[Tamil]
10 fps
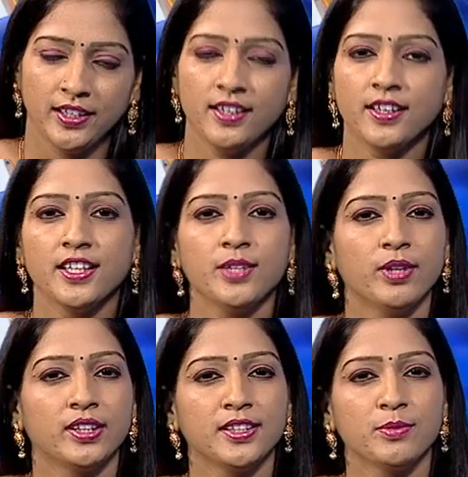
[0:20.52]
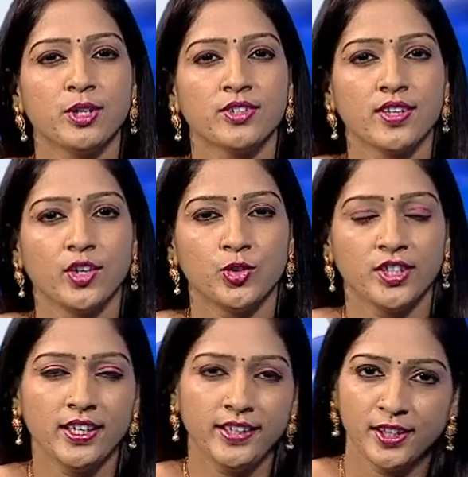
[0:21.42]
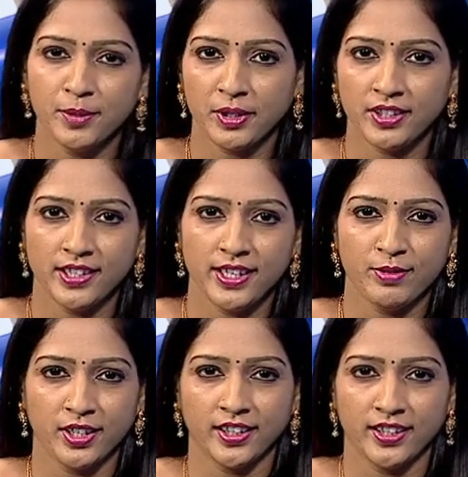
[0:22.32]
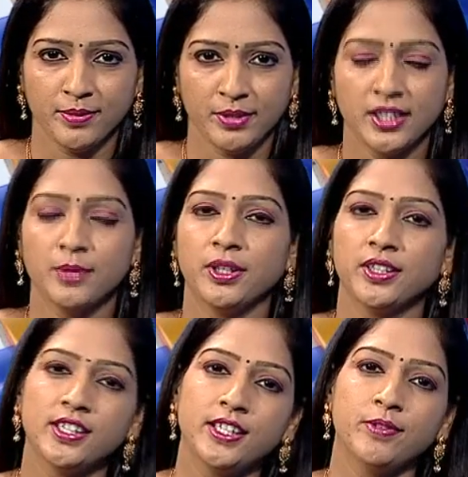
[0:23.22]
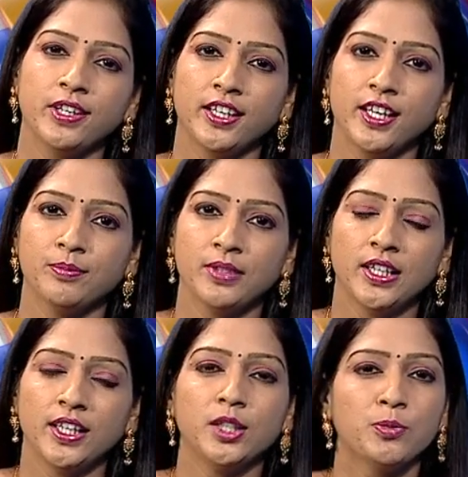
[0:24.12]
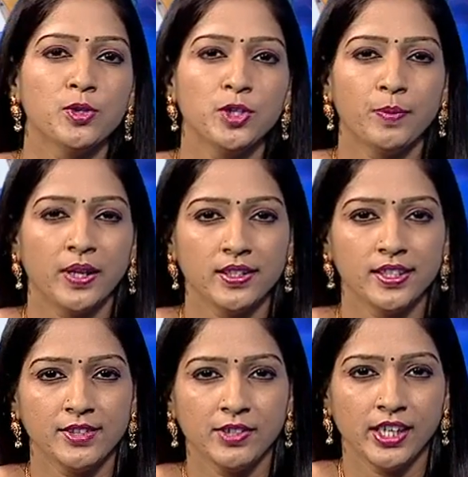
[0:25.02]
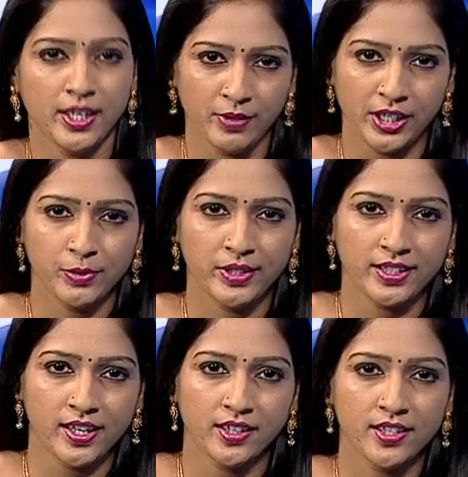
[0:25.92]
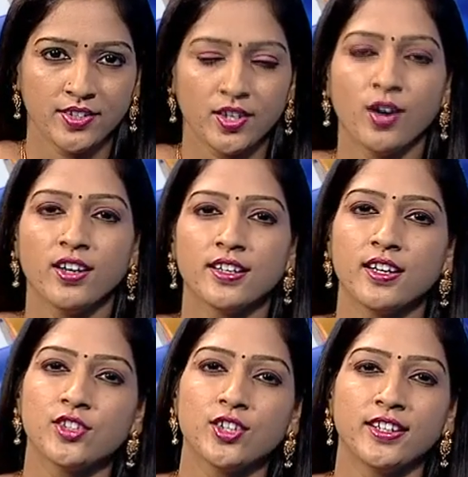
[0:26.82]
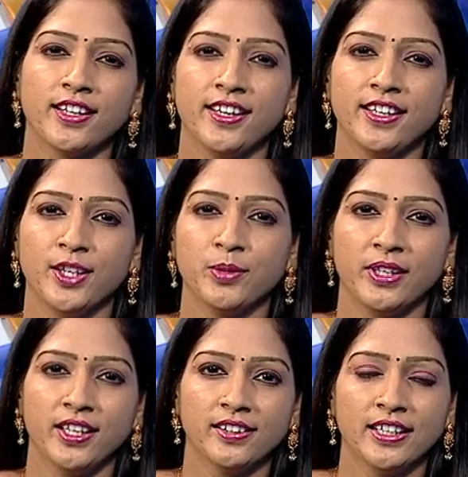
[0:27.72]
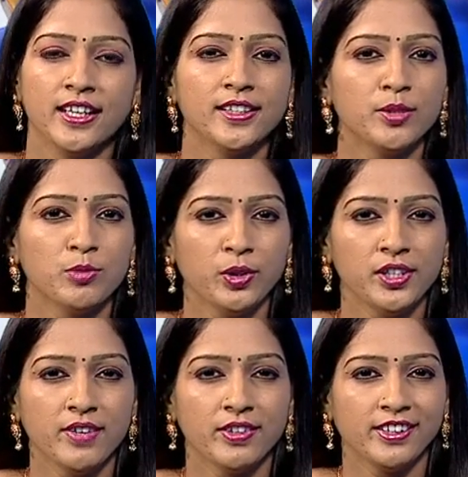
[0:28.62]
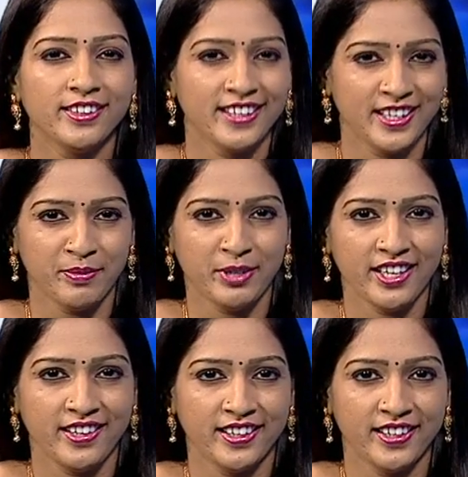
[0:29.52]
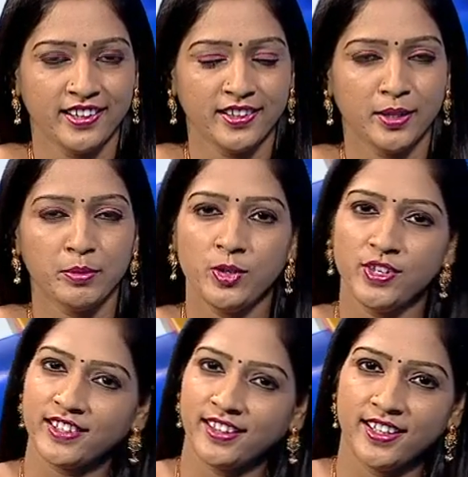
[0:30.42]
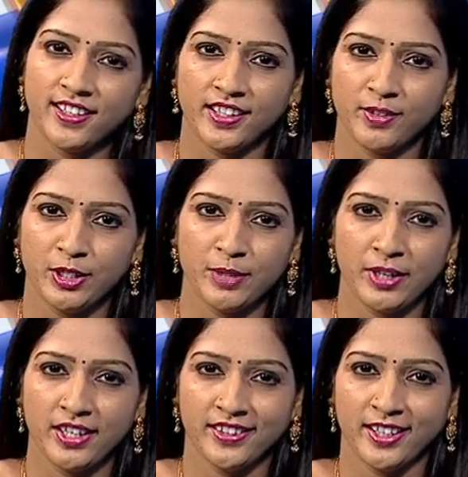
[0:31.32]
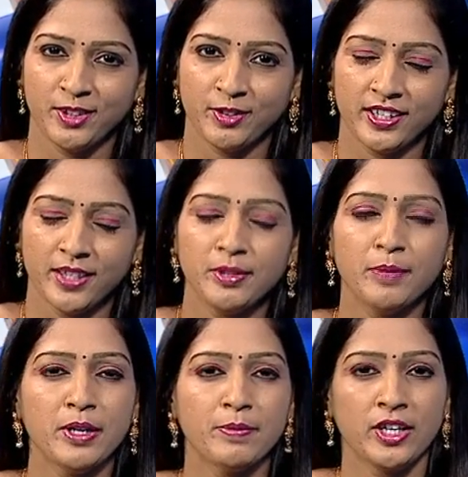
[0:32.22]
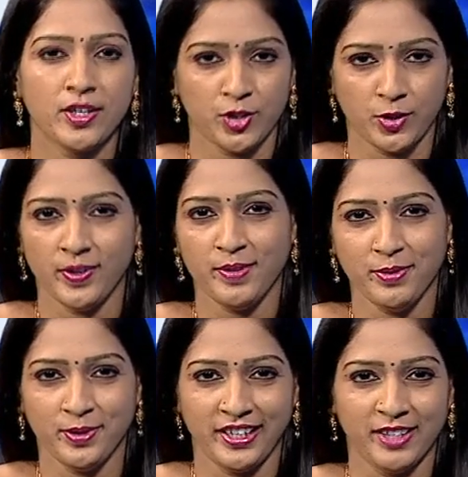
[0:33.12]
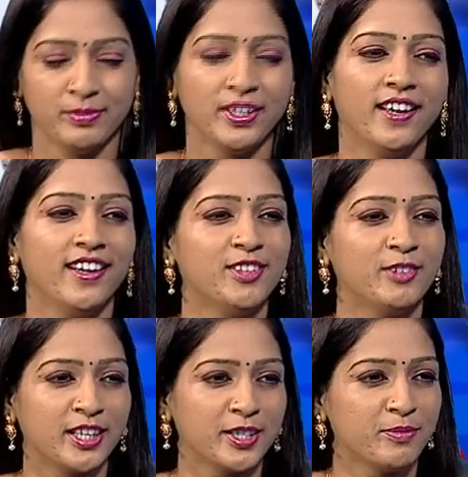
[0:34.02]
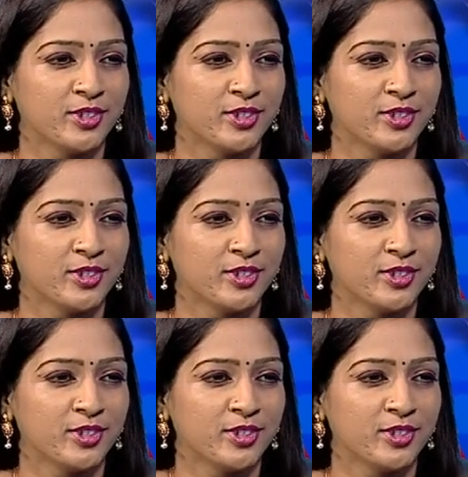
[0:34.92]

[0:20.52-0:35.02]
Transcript: இன்றைக்கு வர்த்தக முரசு நிகழ்ச்சியில் எந்த பங்குகளை வாங்கலாம் எந்த பங்குகளை விற்கலாம் இதுபோன்ற பல தகவல்களை வழங்குவதற்காக சாகா கான்ட்ரா ட்ரேடிங் நிறுவனர் திரு மூர்த்தி அவர்கள் இங்கே நம்முடைய இருக்கிறார் நம்மளுடைய சந்தேகங்களை அவரிடம் கேட்டு தெரிந்து கொள்ளலாம் இப்ப நம்ம நிகழ்ச்சிக்குள்ள போகலாம் வணக்கம்